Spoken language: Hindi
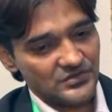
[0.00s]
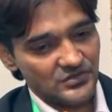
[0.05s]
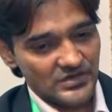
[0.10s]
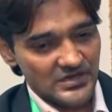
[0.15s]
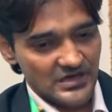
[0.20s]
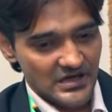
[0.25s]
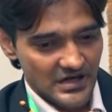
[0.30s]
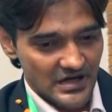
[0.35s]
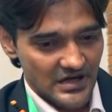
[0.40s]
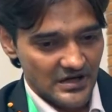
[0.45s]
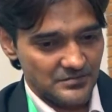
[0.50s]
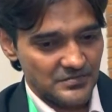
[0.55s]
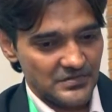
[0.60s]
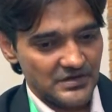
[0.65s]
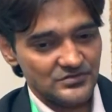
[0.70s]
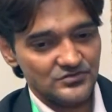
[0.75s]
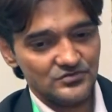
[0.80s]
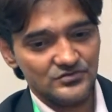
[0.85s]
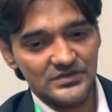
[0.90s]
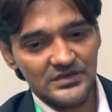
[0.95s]
क्योंकि
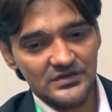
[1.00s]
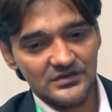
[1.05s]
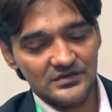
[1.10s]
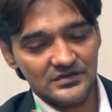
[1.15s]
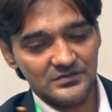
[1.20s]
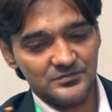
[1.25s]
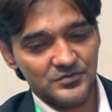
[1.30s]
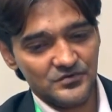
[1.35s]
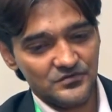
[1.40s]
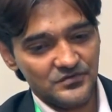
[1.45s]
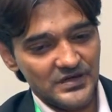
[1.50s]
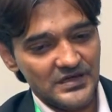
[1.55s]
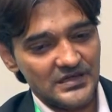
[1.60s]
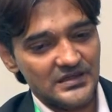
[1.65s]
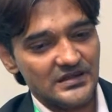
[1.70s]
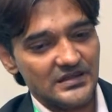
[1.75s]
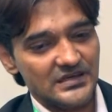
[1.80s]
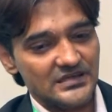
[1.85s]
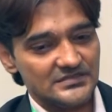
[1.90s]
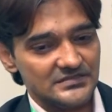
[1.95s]
आपका जो एक
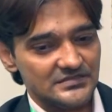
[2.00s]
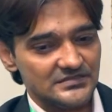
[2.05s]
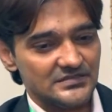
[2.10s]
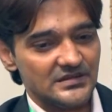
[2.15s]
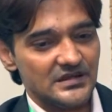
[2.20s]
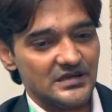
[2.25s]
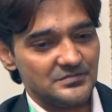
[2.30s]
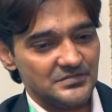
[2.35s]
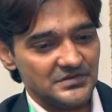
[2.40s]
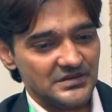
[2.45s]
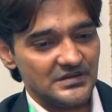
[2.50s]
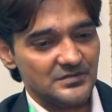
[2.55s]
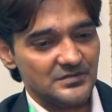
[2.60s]
प्रोफाइल है जिस तरह आपने